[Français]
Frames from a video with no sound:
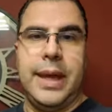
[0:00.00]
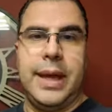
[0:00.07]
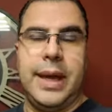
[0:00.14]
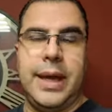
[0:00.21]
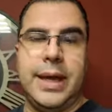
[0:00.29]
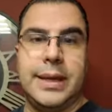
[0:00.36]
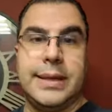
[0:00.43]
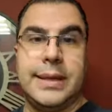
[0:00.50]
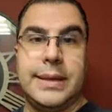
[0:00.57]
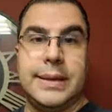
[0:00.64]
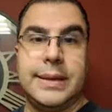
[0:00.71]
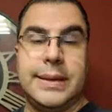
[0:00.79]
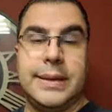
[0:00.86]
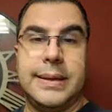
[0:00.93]

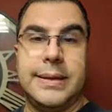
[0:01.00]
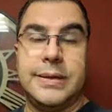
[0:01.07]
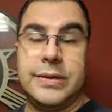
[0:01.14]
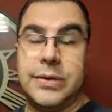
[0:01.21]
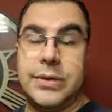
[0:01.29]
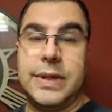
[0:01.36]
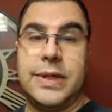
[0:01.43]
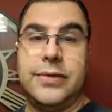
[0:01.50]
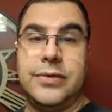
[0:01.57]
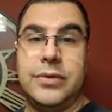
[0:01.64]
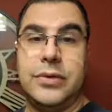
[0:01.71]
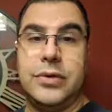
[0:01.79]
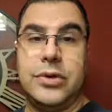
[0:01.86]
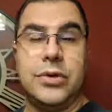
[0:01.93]
à ceux qui
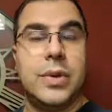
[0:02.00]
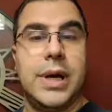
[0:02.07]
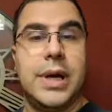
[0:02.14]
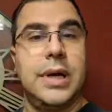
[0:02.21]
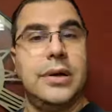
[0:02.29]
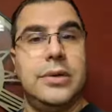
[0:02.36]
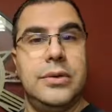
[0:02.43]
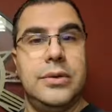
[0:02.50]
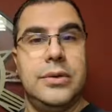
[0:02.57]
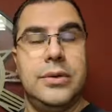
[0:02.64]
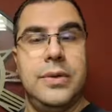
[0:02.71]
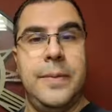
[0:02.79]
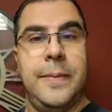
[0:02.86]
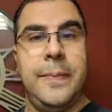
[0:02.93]
font le choix
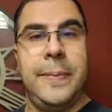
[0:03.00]
de,